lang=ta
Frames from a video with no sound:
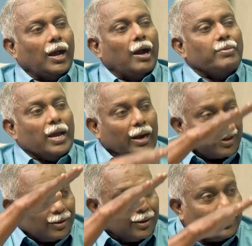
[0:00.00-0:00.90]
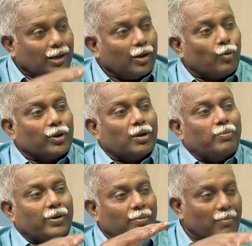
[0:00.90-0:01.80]
அப்படி அடக்கிறதுக்காக
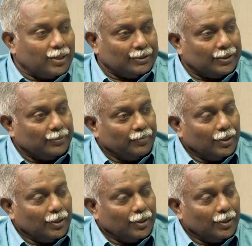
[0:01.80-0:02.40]
கொடுக்கப்படுற மாத்திரை